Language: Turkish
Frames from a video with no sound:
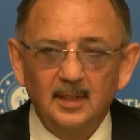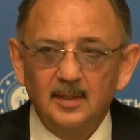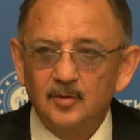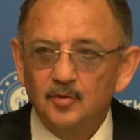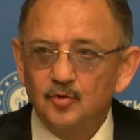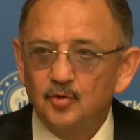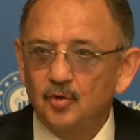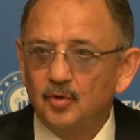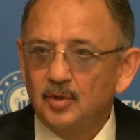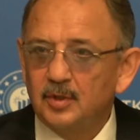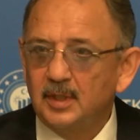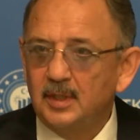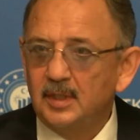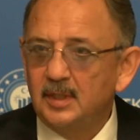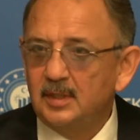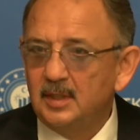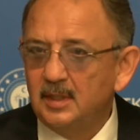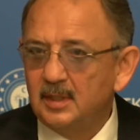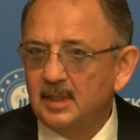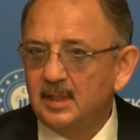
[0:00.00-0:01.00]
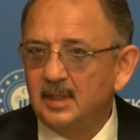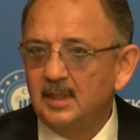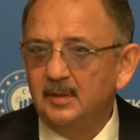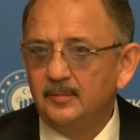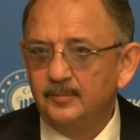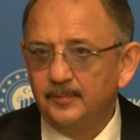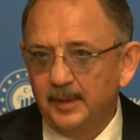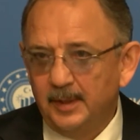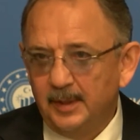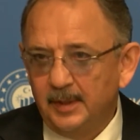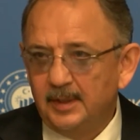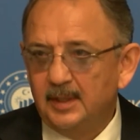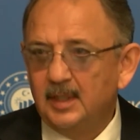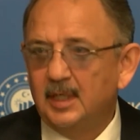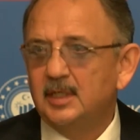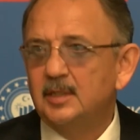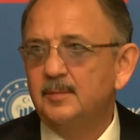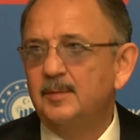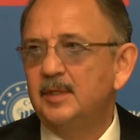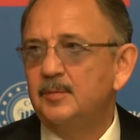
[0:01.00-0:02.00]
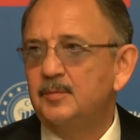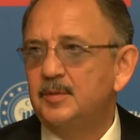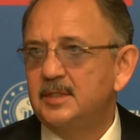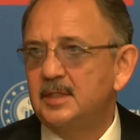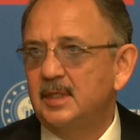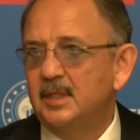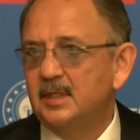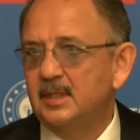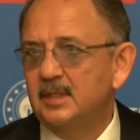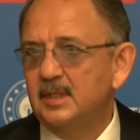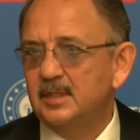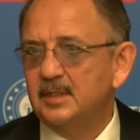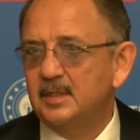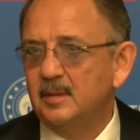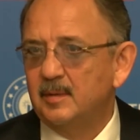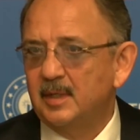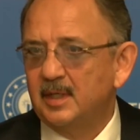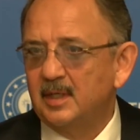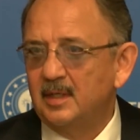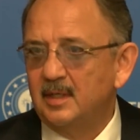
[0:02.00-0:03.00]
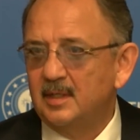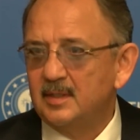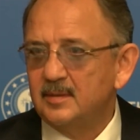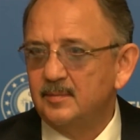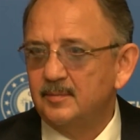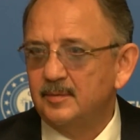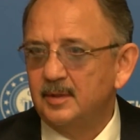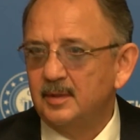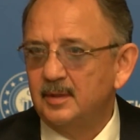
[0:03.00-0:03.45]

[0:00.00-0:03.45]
Sonra da iktidara yardım et bize arkadaş demek lazım.